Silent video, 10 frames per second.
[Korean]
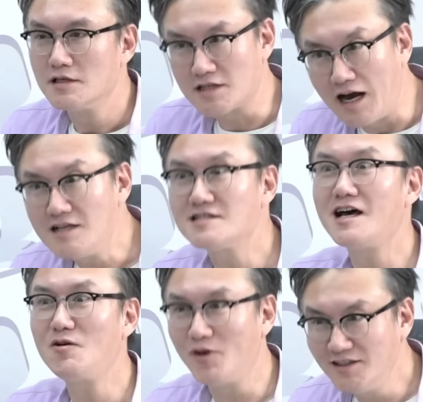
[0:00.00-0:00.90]
잘
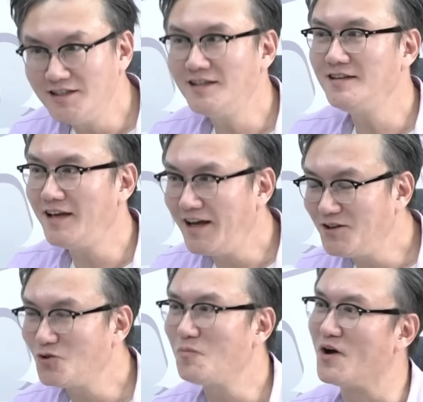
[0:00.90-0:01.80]

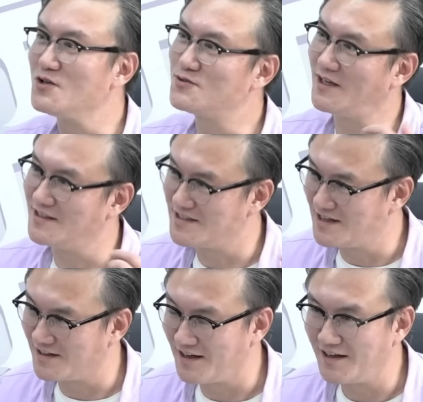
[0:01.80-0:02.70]
싸웠는데 또 변수가
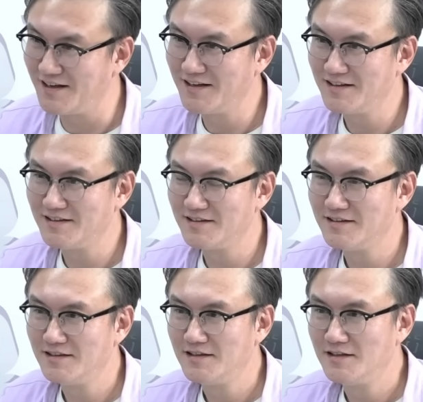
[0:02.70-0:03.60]
등장을 해. 또 변수
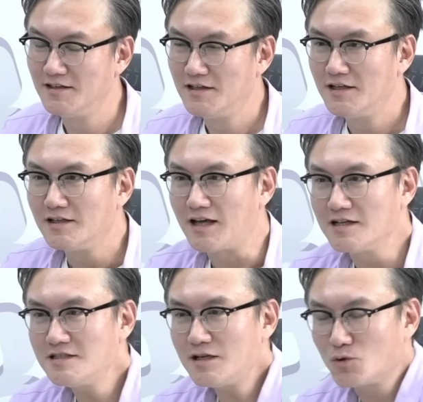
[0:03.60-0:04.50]
있어. 와.
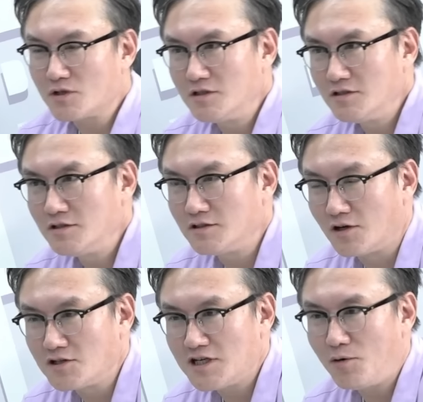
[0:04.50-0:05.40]
당시 이제 그
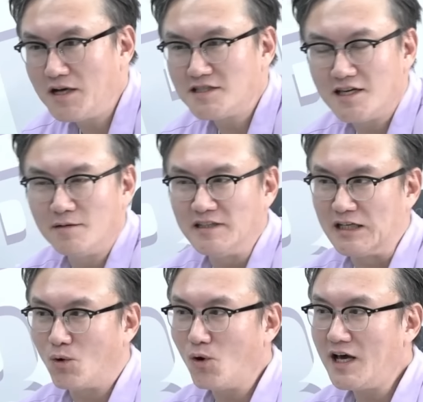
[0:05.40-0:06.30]
러시아 황제 의 이름이
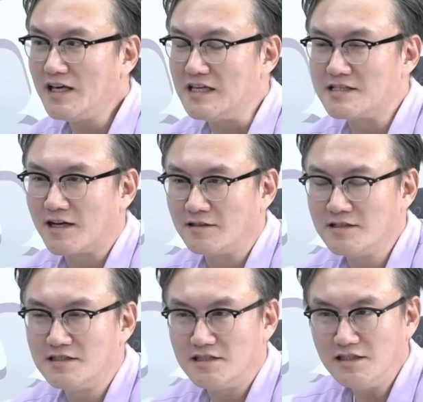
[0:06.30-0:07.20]
니콜라이
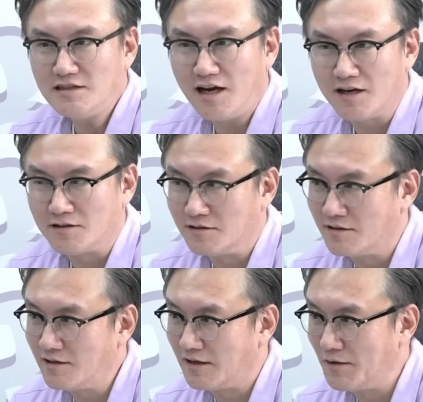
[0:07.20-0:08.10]
2세라는
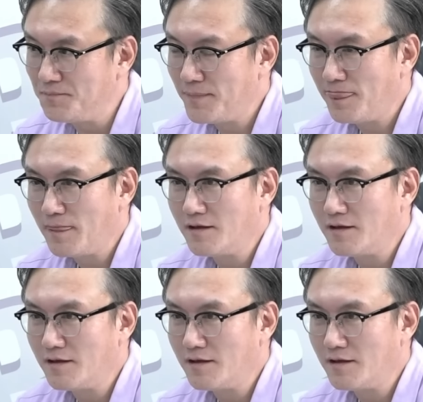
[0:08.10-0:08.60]
찐따였는데 네.